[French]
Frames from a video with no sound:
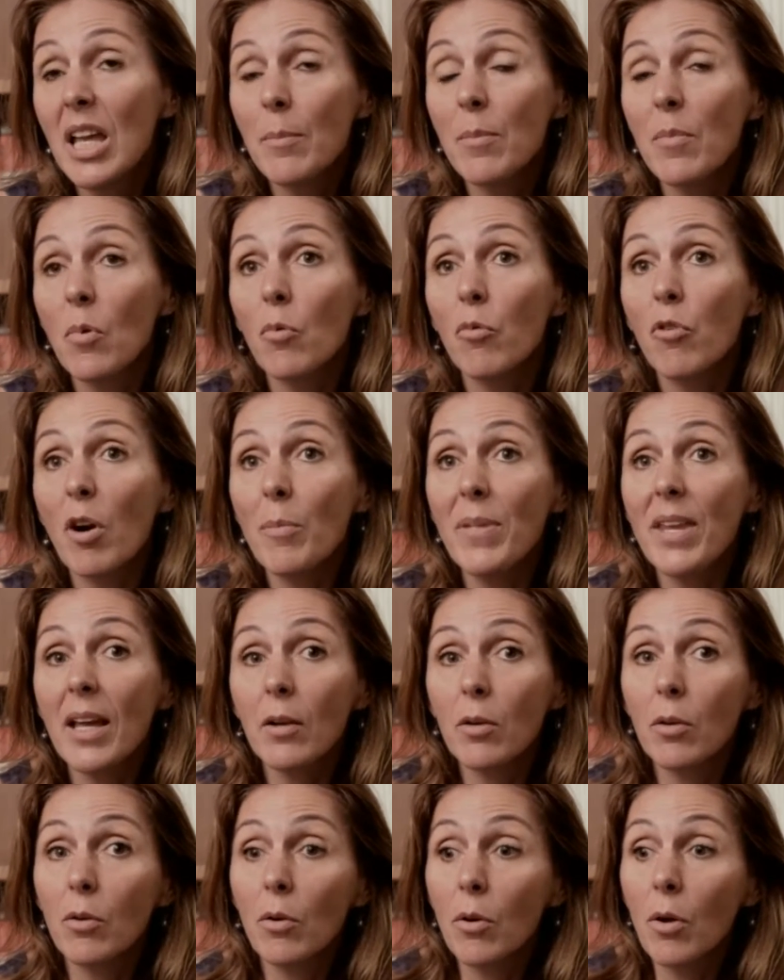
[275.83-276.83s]
mais on voit bien
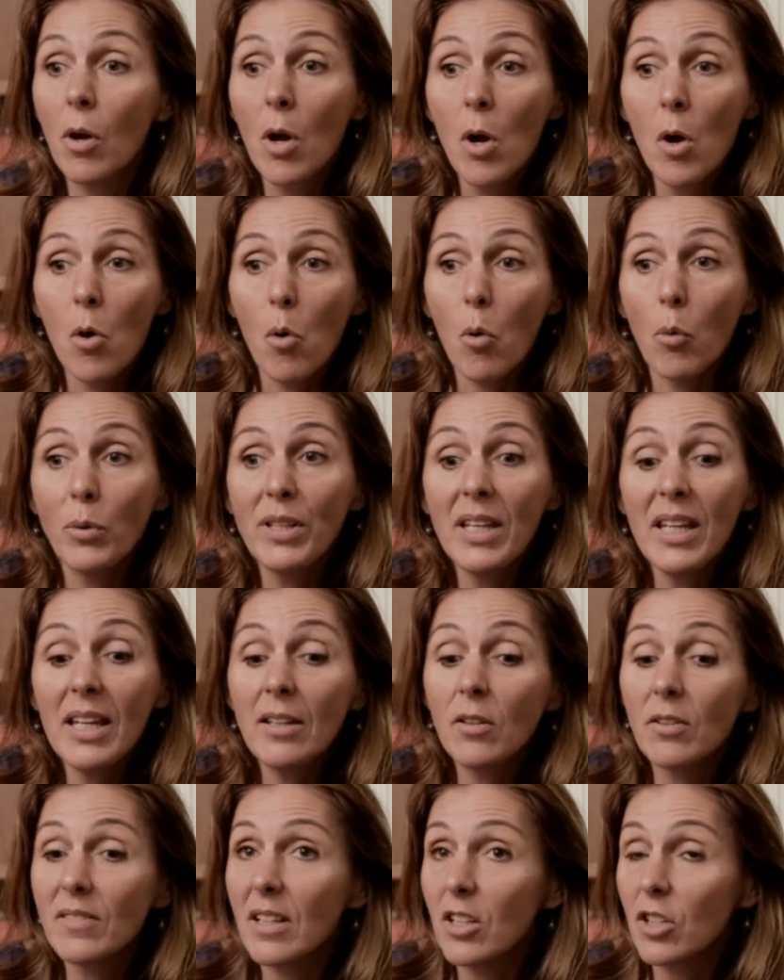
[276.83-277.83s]
qu'on est
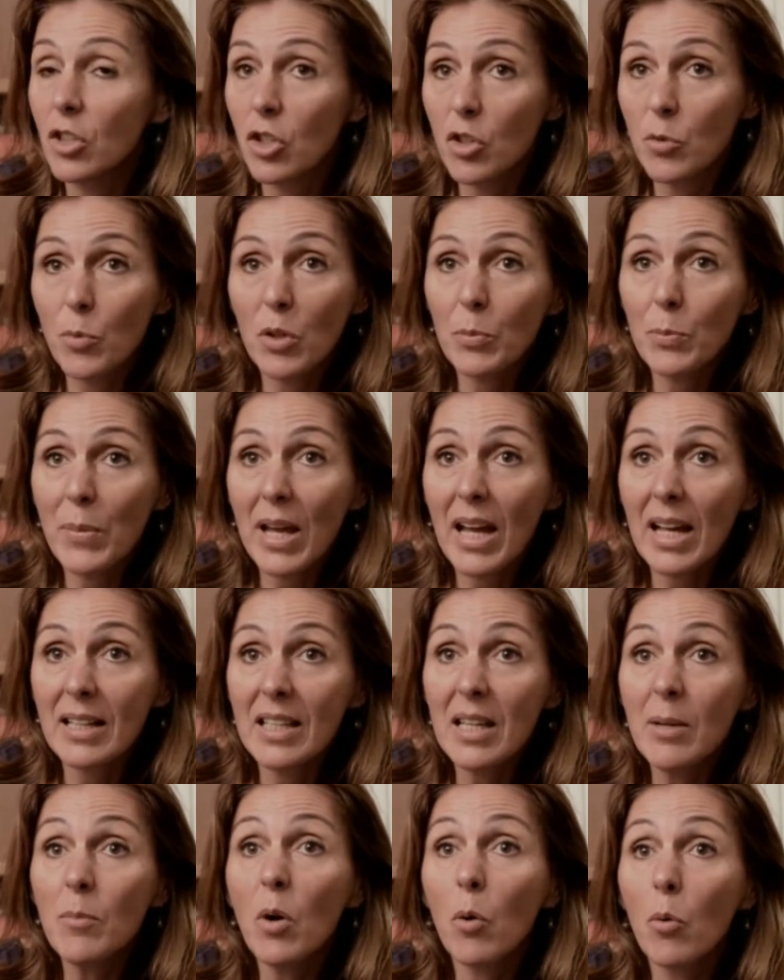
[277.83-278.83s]
dans un changement de
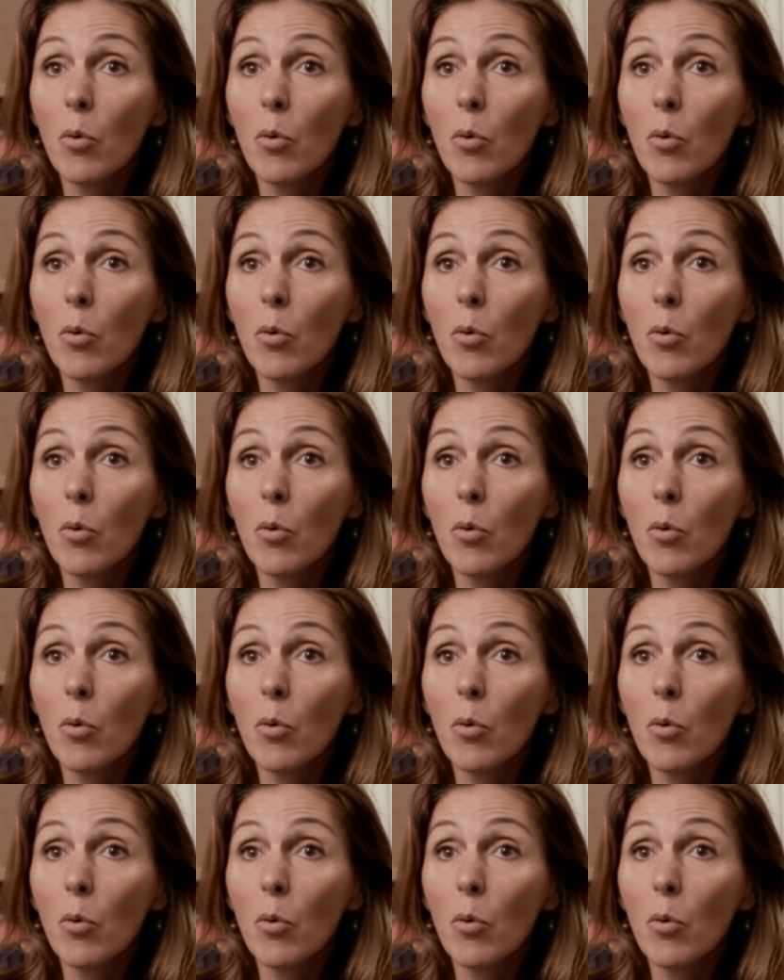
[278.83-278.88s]
paradigme.